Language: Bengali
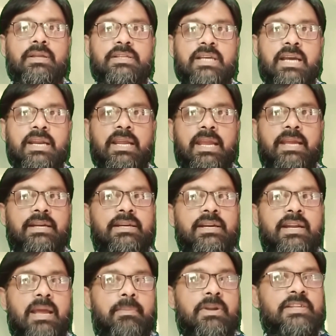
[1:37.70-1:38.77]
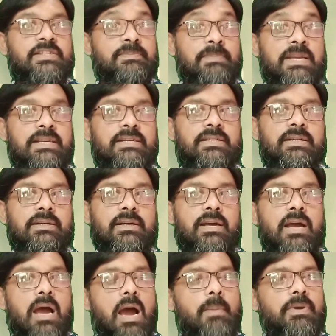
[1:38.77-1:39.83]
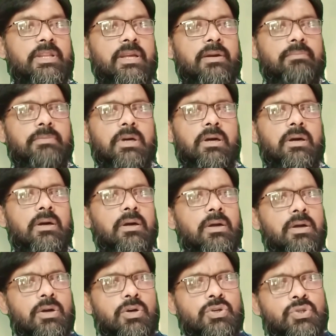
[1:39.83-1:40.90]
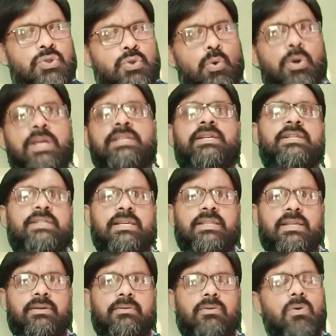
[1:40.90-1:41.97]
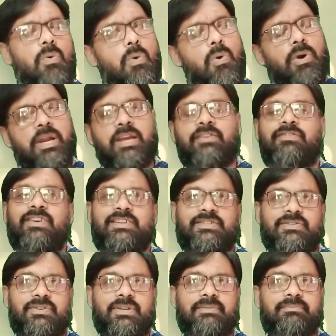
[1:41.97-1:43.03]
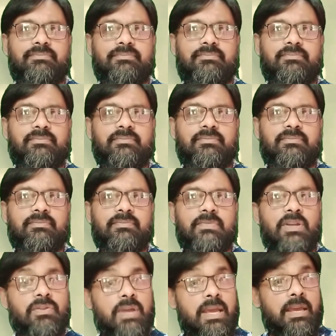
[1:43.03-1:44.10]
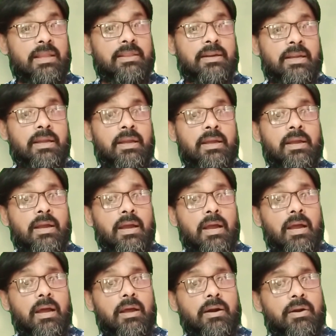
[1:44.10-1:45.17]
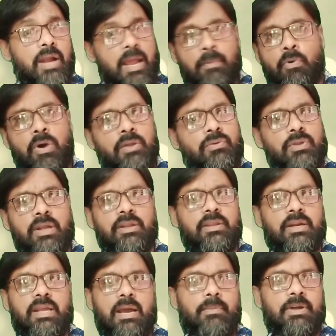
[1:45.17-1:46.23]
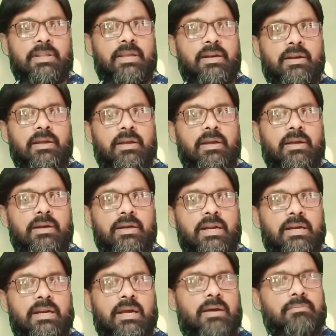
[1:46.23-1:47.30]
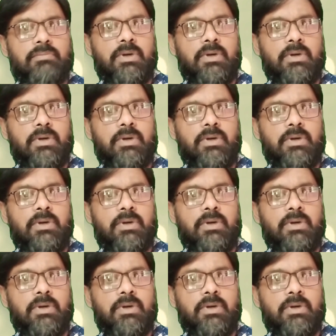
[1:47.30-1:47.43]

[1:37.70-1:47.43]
যেখানে একটি র্যামের স্পিড আমাদের স্টোরেজের চাইতে অনেক ফাস্ট হয় কিন্তু এক্ষেত্রে র্যামও এত তাড়াতাড়ি আমাদের ডেটা